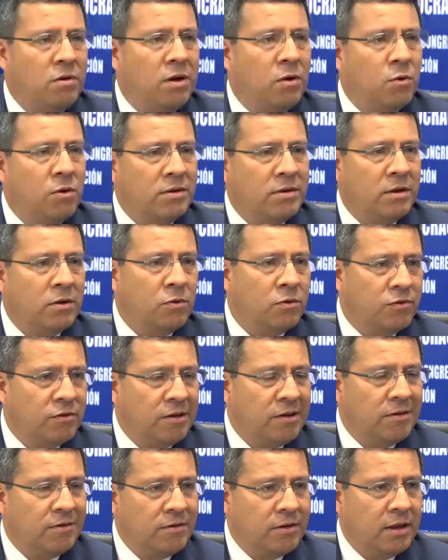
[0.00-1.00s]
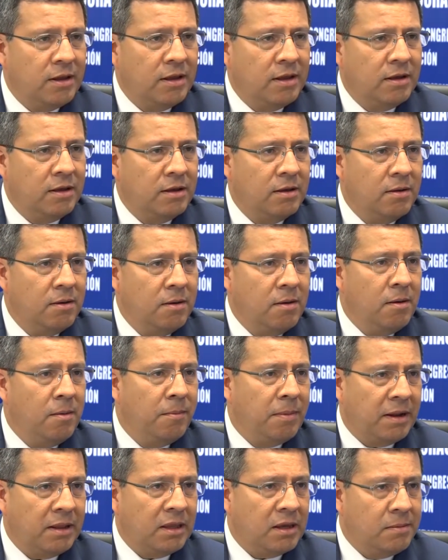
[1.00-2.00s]
encuesta que ustedes tienen,
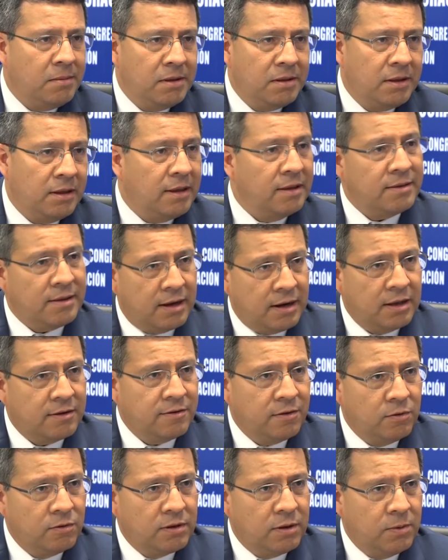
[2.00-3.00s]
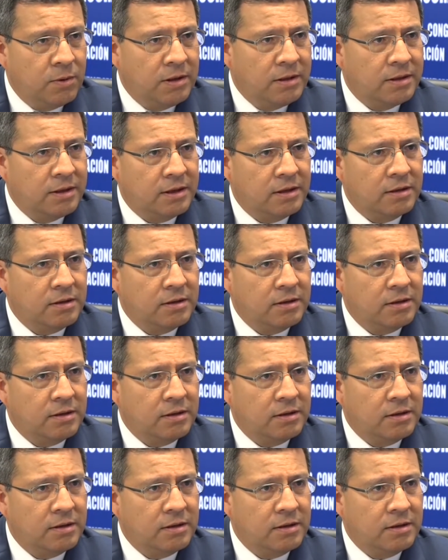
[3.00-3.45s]
prácticamente ya están en la segunda vuelta.